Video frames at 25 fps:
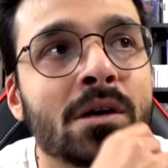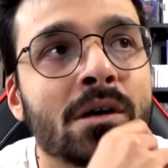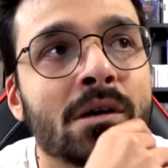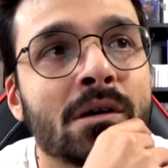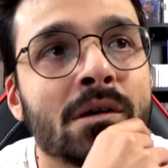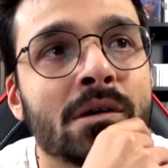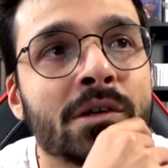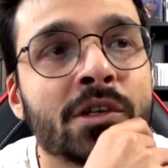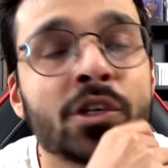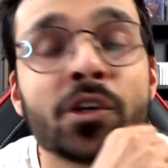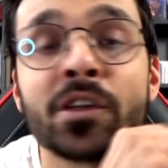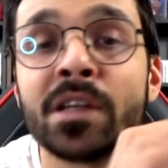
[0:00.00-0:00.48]

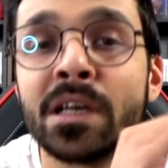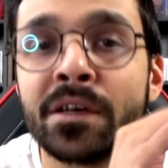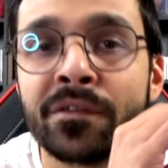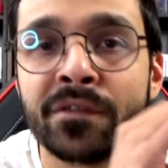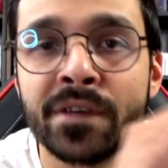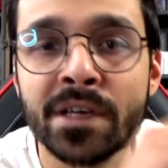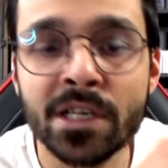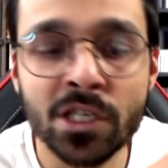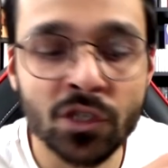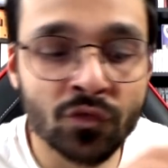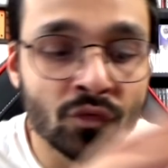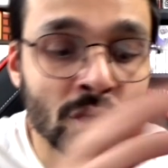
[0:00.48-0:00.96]
Euh, il y en a
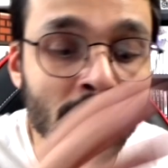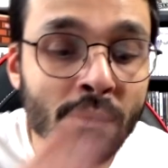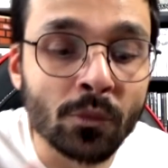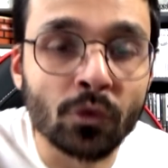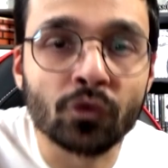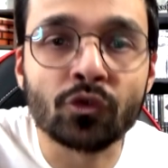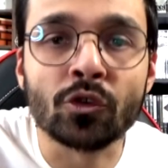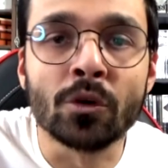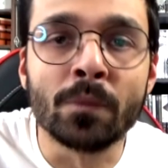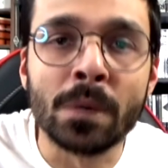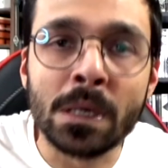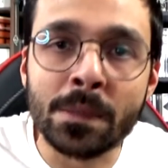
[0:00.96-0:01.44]
20, je vous les
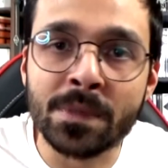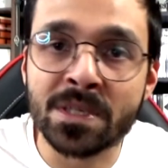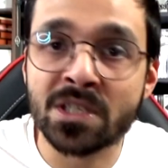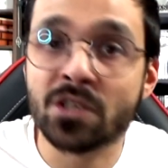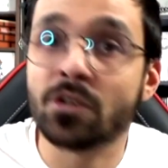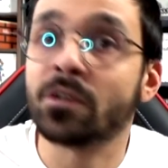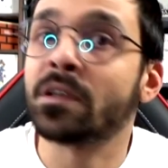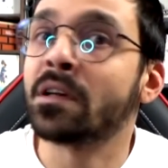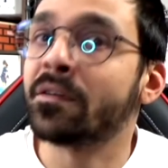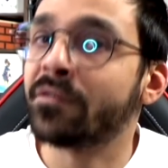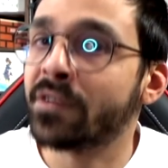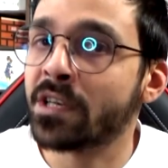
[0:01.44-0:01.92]
montre pas parce
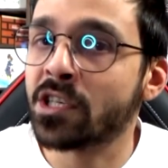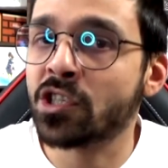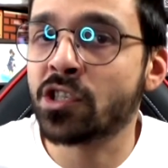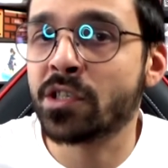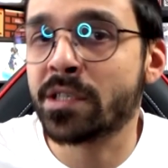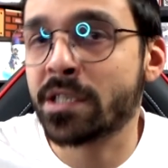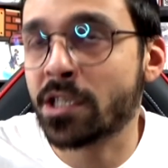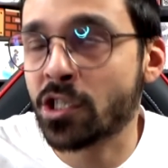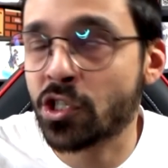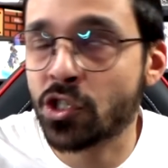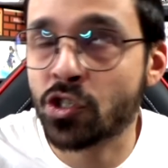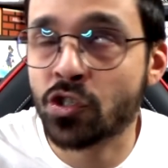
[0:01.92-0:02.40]
qu'il y en a 20,
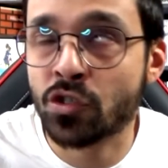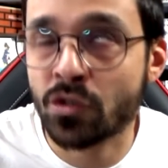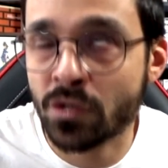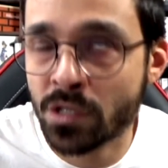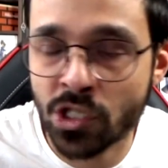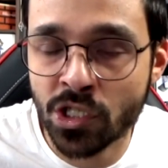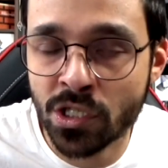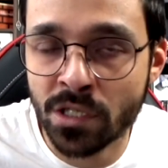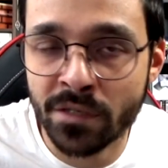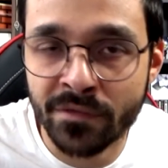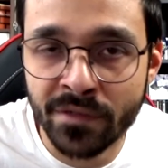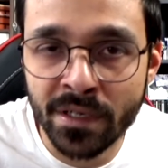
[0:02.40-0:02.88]
j'en
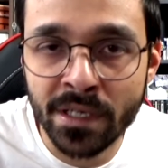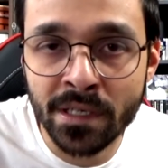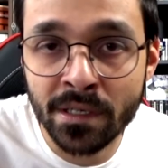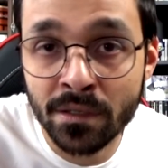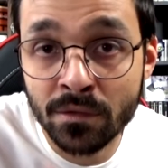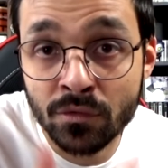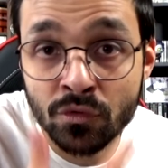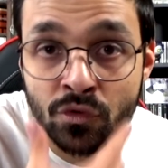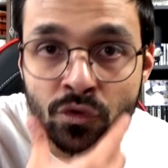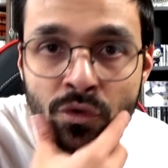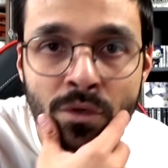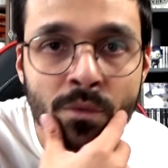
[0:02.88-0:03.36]
ai, acheté 20
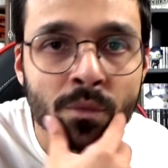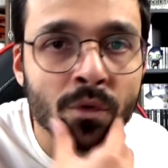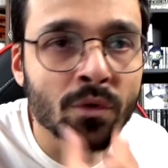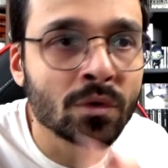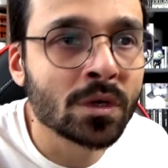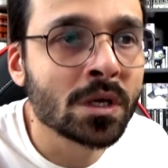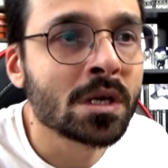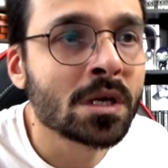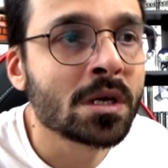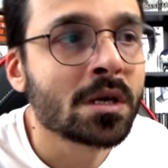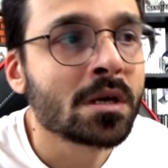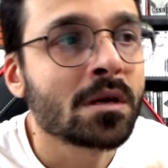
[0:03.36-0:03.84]

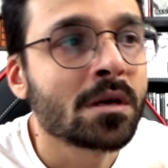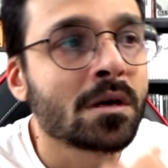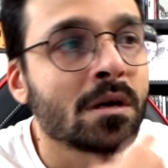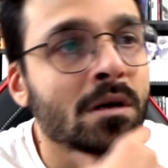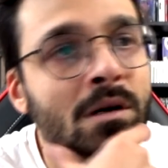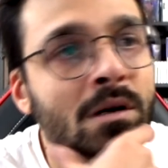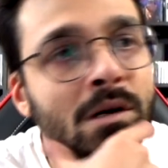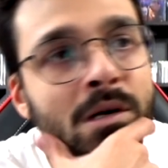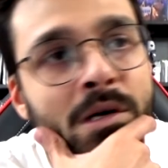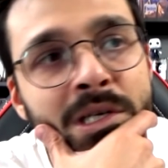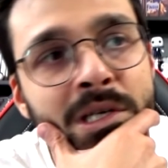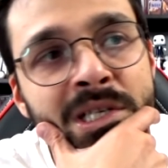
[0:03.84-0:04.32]
justement.
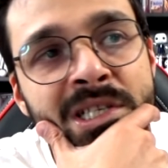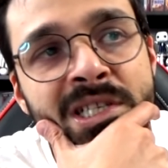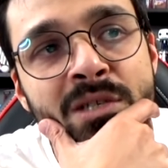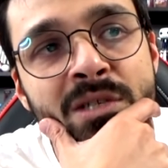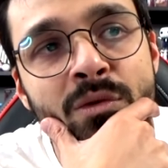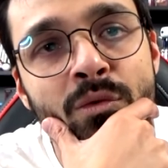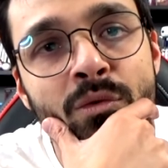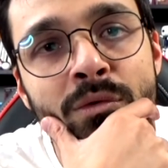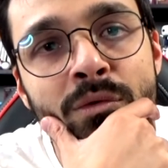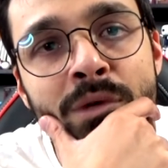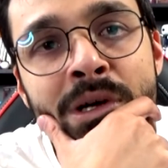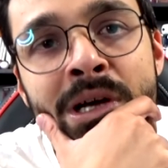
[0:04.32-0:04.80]
Euh, ils
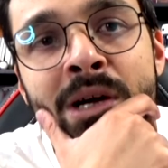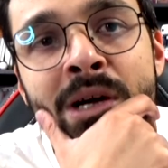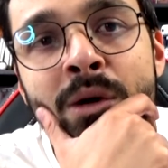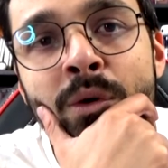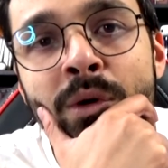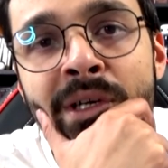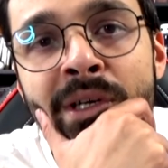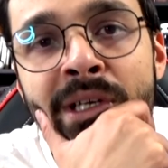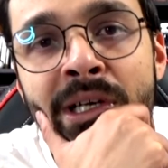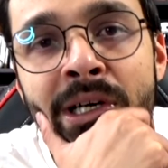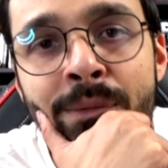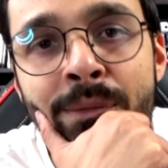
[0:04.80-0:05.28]
sont
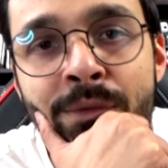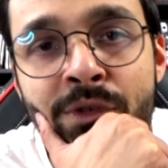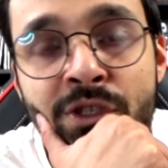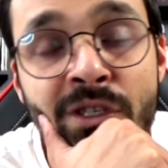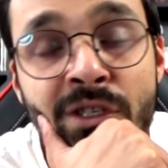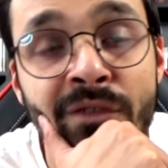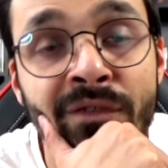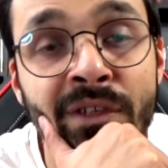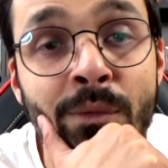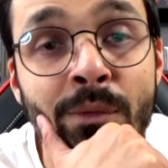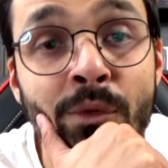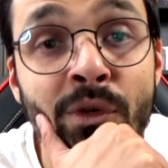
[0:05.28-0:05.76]
incroyables,
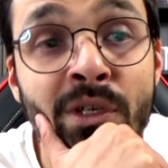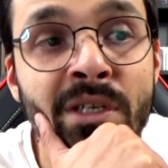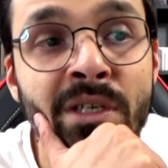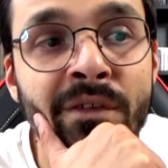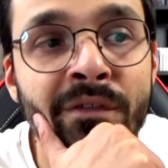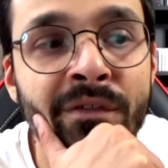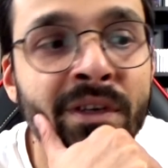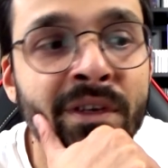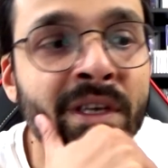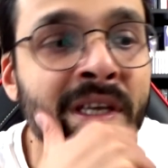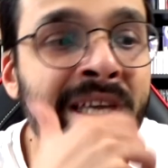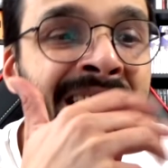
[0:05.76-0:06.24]
j'ai vraiment
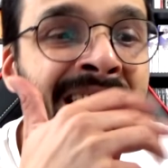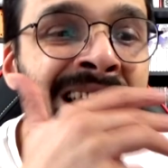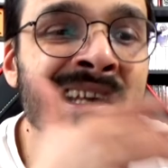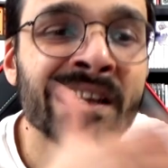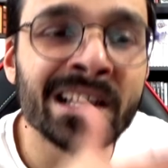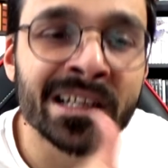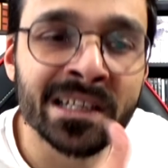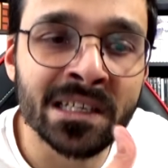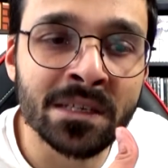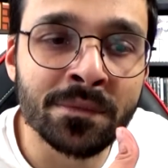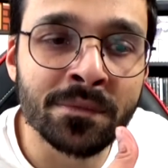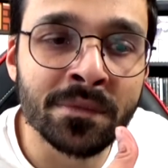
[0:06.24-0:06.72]
kiffé et
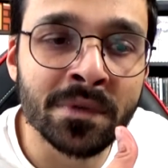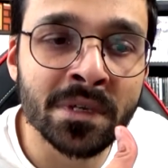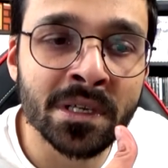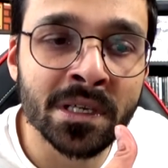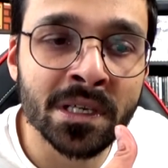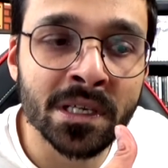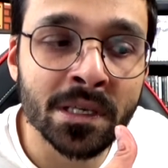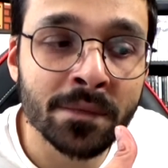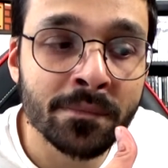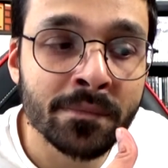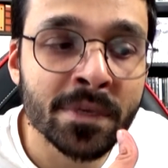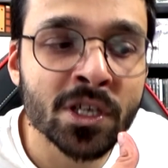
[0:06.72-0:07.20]

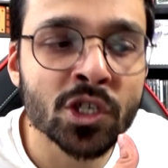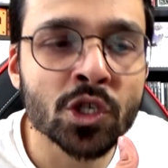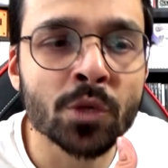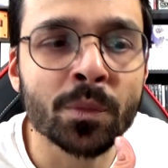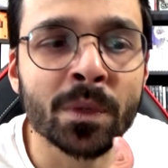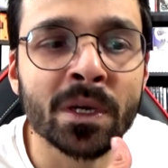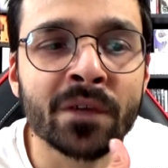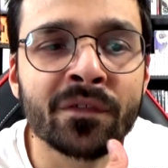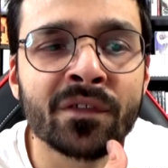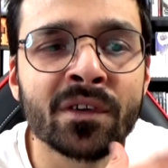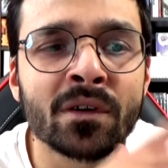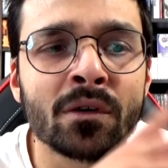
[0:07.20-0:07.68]
l'animé, mais je
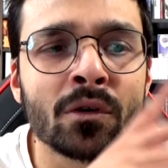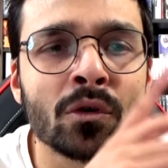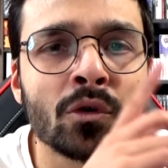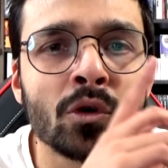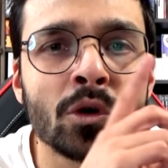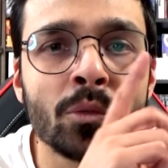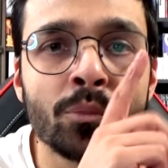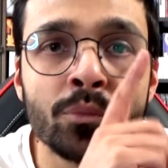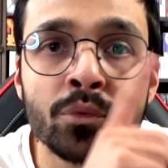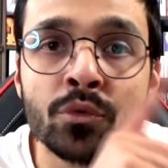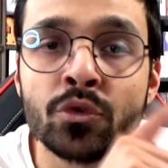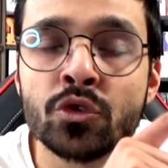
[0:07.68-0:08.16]
préfère
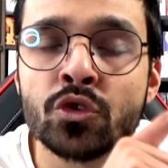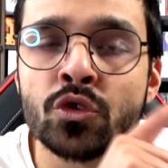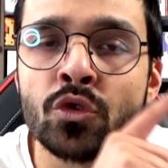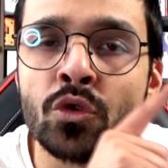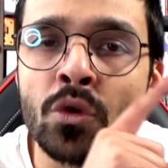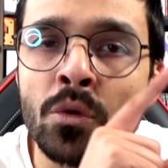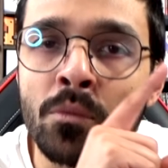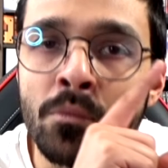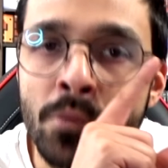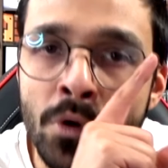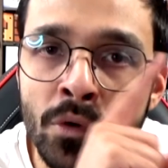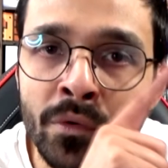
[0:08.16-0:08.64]
encore plus
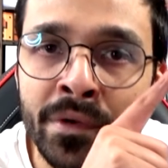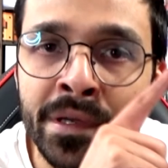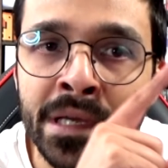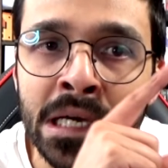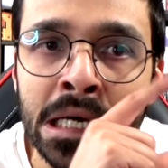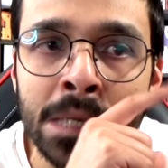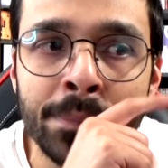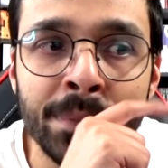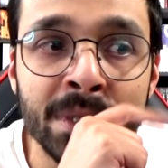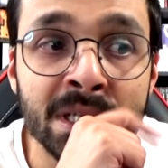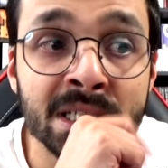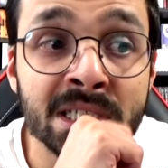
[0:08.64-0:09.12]
le
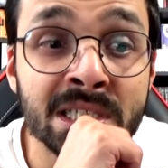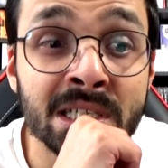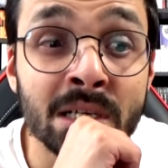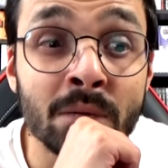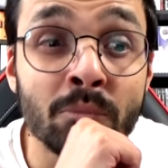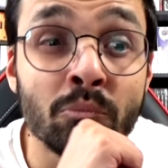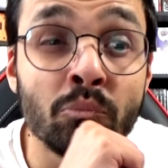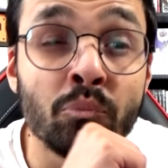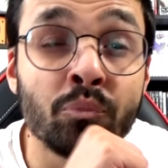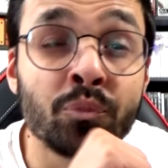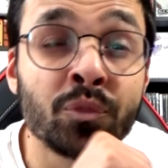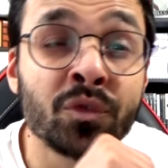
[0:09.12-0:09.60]
manga parce qu'il y
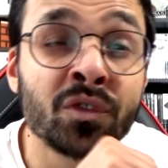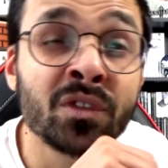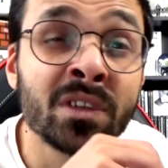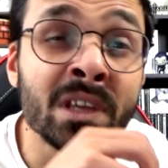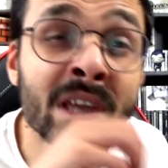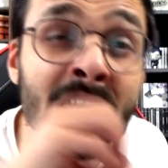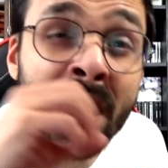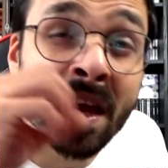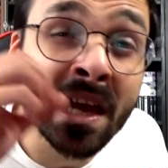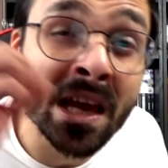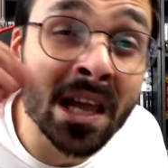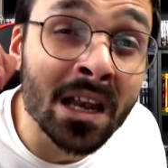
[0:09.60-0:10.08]
a
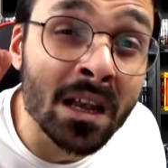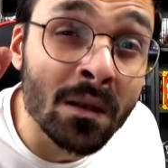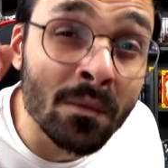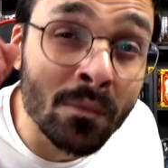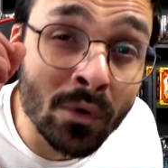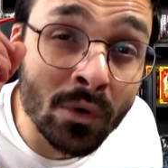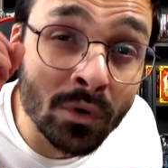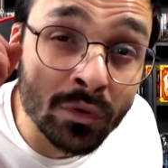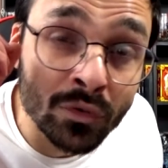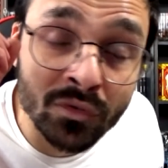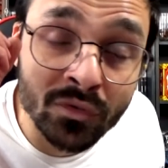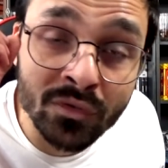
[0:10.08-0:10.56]

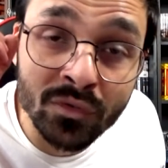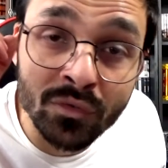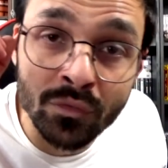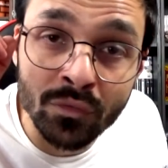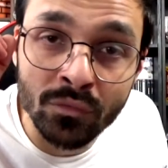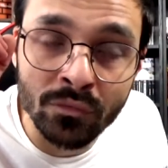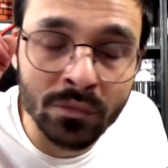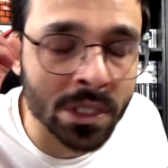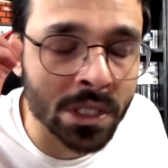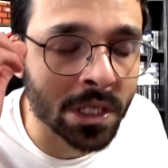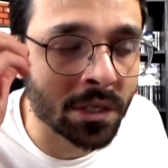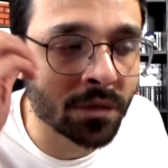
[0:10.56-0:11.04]
tellement de...
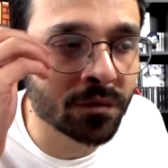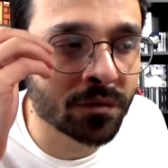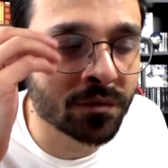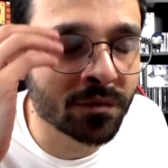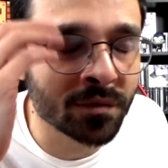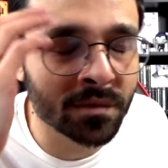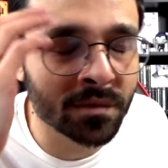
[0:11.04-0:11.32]
Il y a une